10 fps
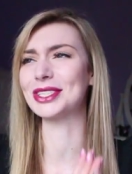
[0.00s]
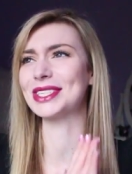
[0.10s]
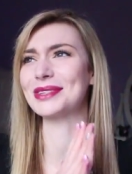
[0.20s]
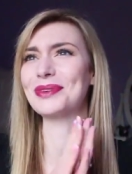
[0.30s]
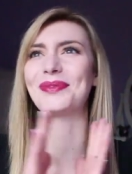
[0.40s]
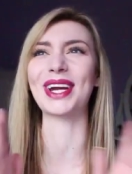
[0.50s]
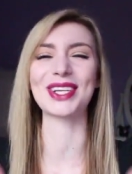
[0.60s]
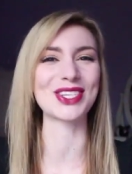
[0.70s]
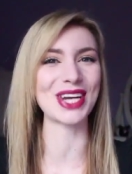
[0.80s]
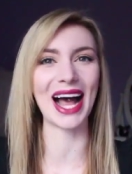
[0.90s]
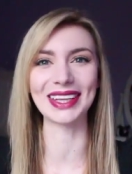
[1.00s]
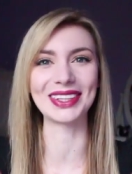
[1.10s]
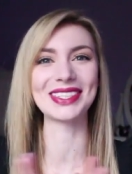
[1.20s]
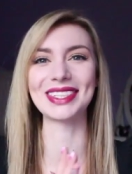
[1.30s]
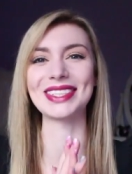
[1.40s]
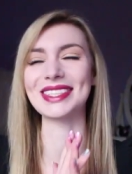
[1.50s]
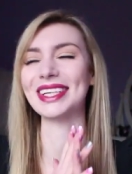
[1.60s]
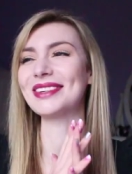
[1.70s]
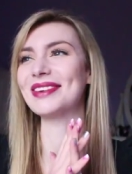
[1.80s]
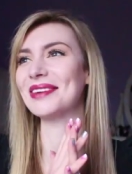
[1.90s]
ci siamo abbracciate, siete
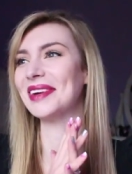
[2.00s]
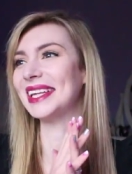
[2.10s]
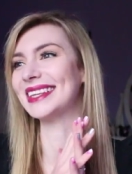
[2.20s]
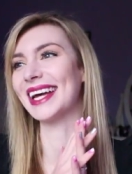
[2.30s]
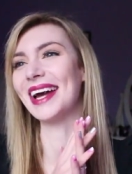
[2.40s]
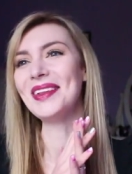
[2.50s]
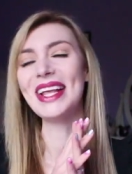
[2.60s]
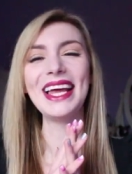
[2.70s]
state veramente